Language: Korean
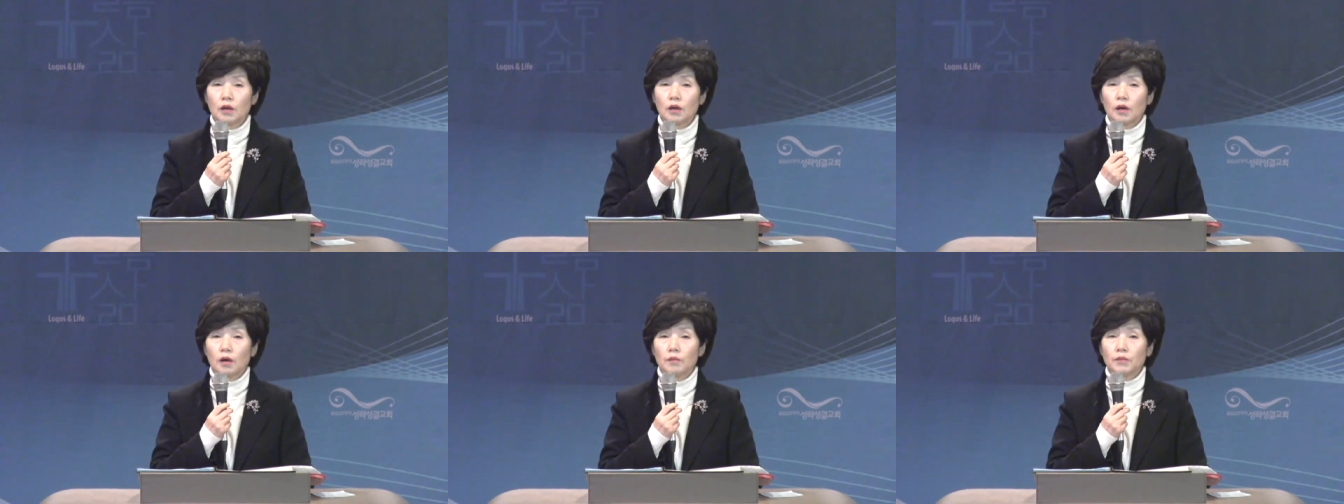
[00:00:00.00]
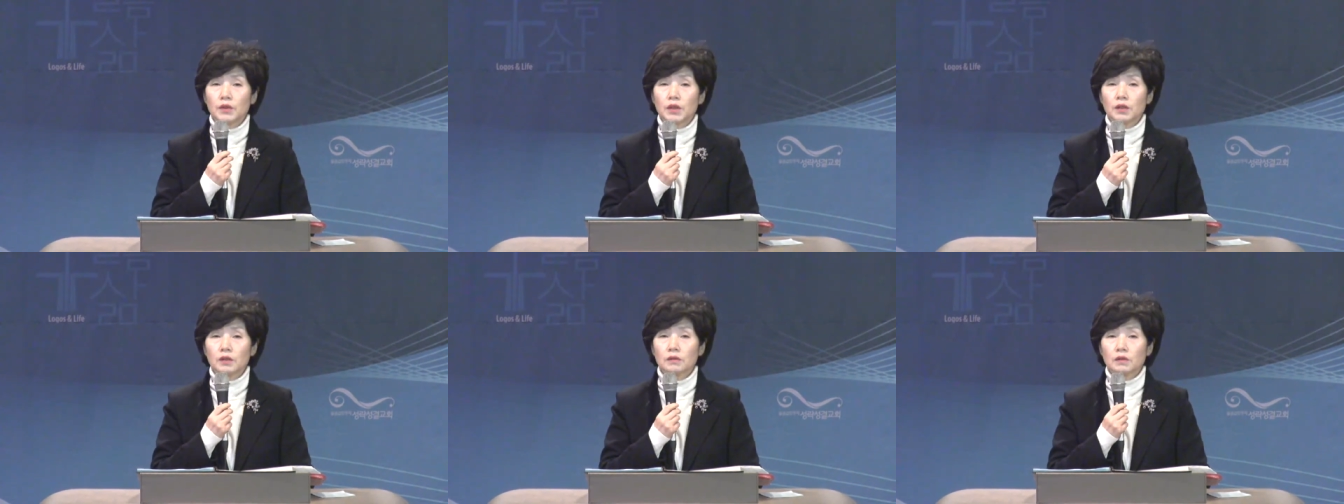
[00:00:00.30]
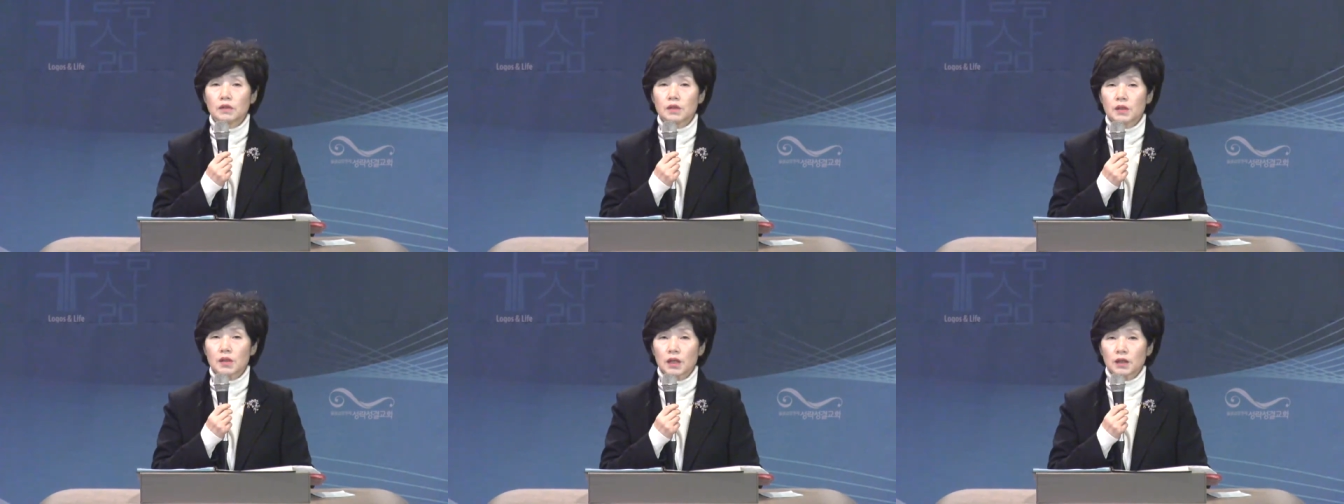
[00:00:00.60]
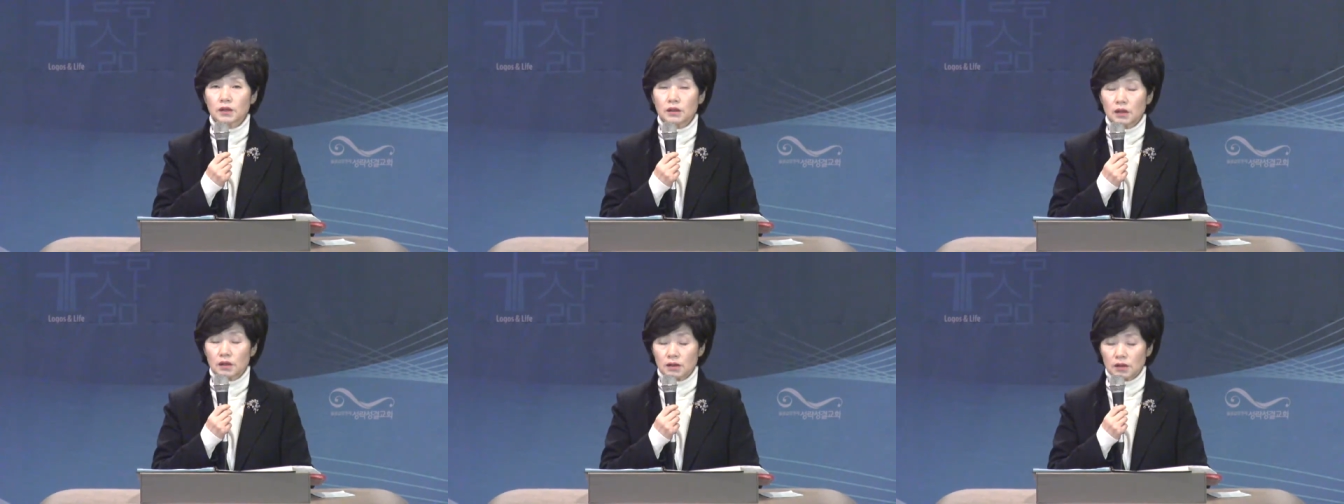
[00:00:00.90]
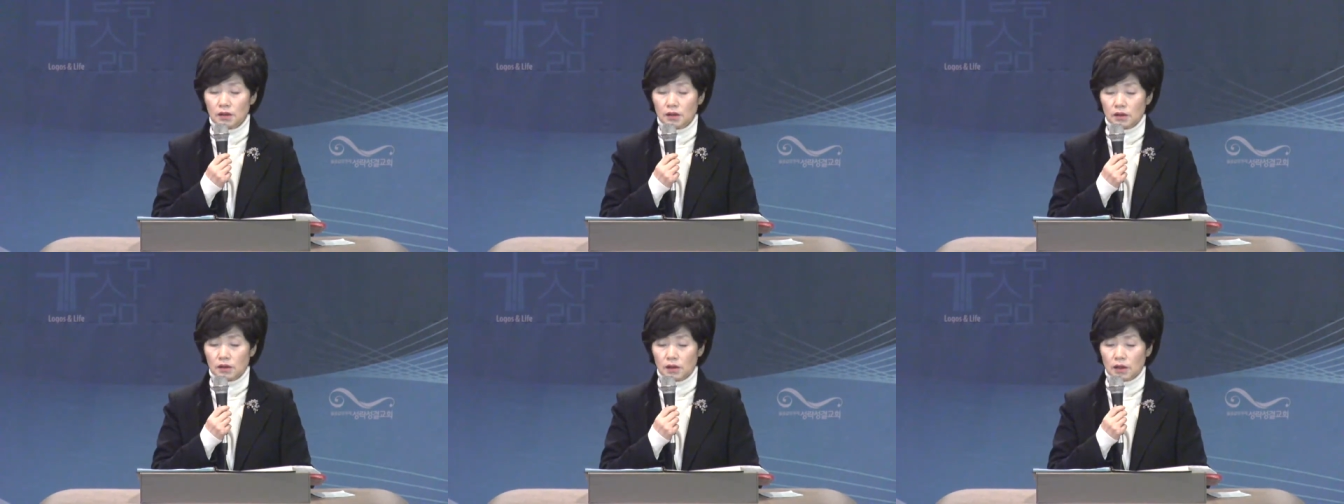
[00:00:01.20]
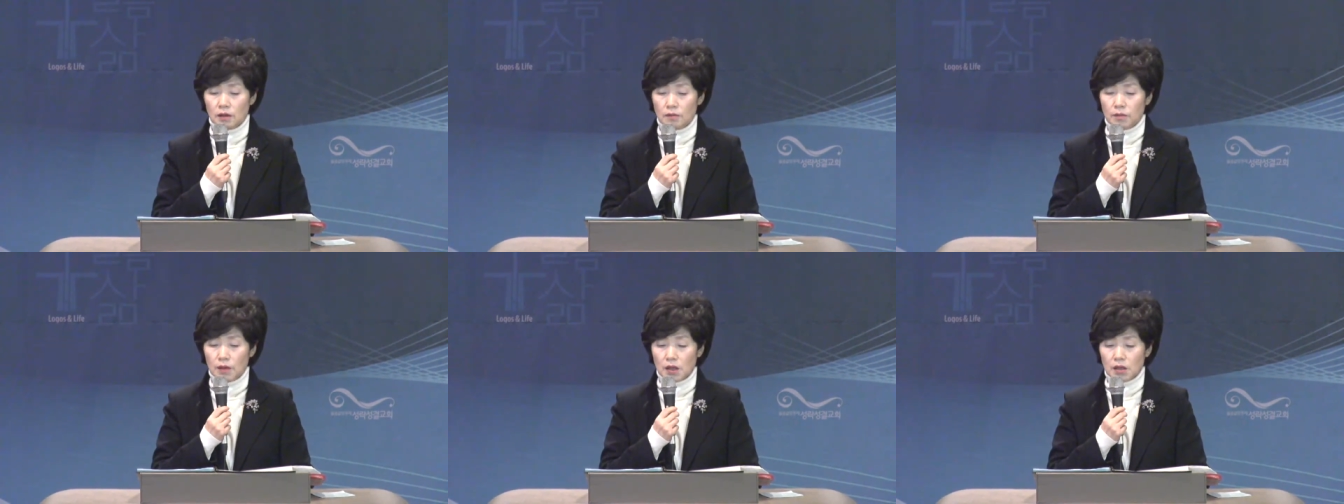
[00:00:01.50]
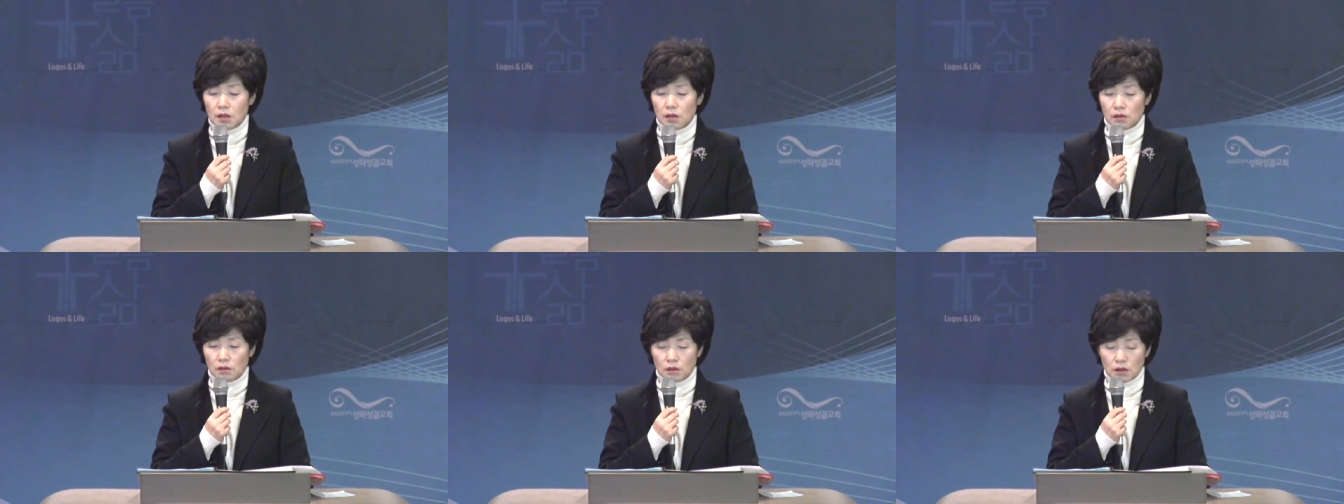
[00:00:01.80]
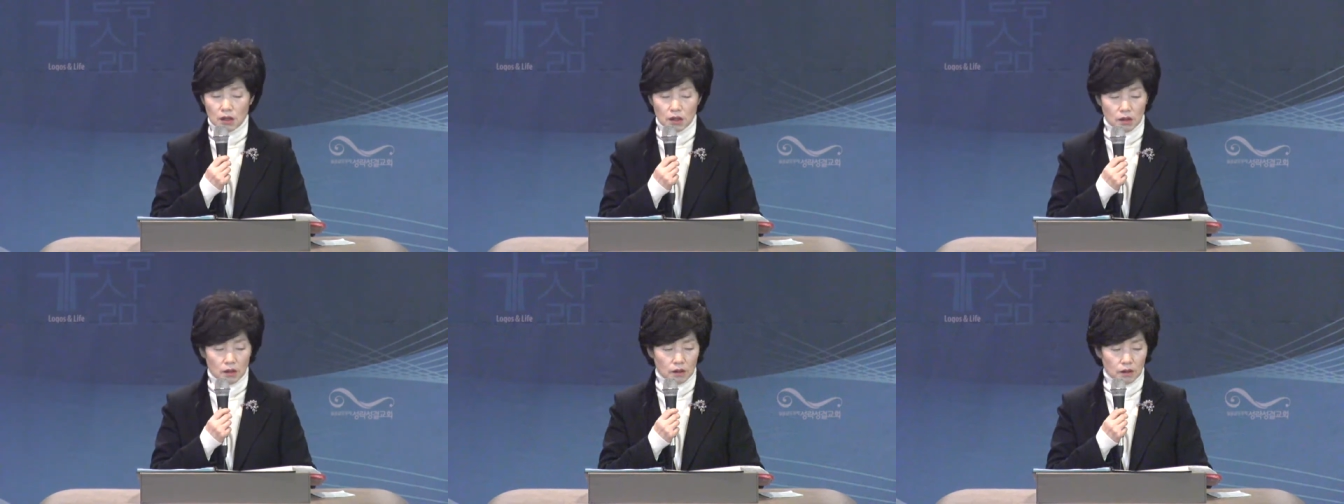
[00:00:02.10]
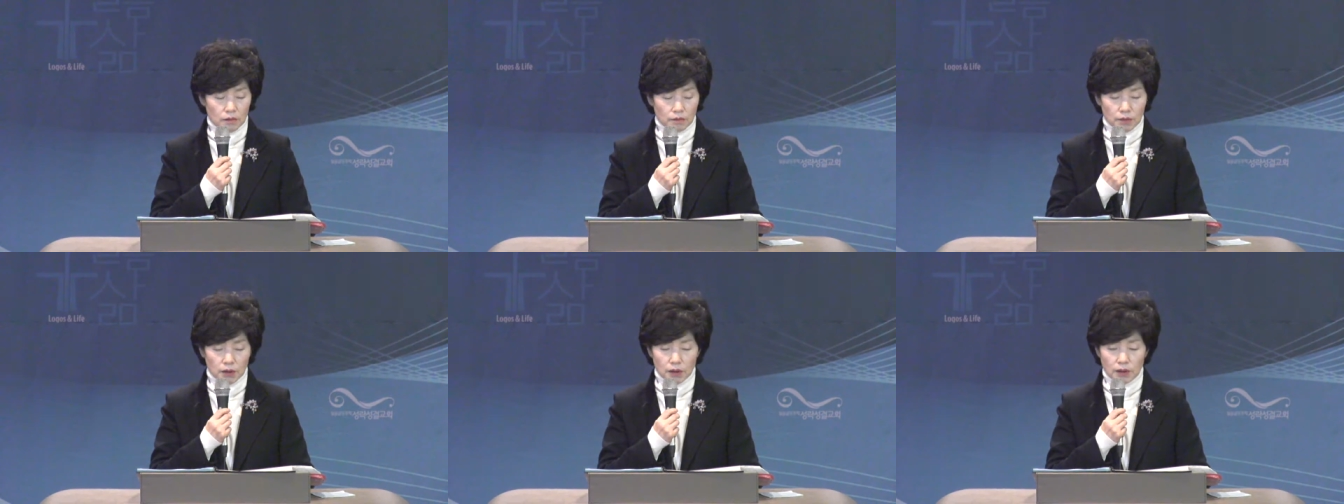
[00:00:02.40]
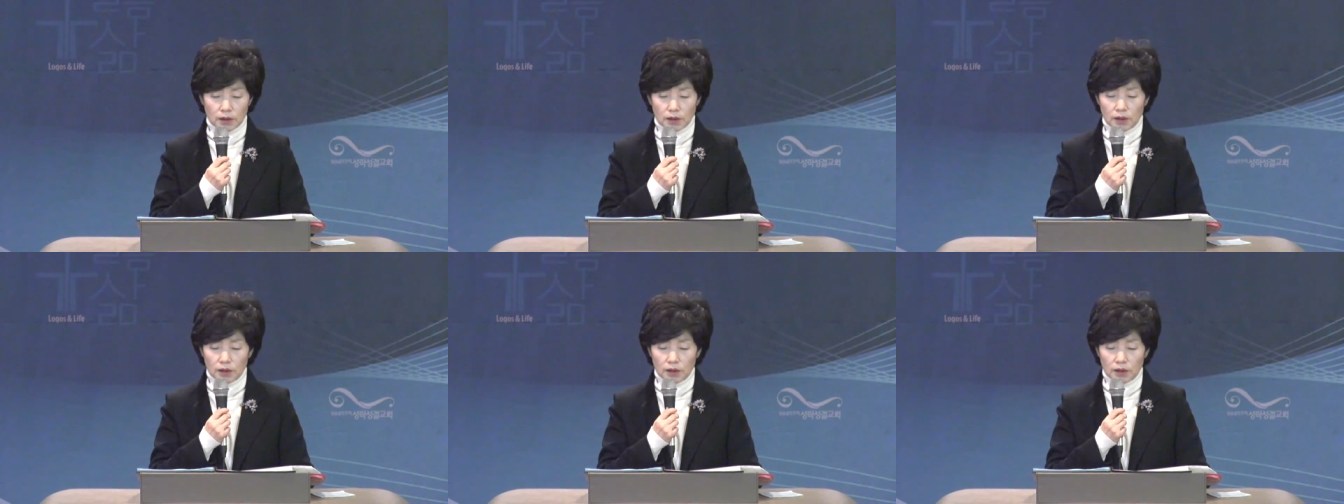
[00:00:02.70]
없는 그런 상태에 그들이 빠져 있었습니다.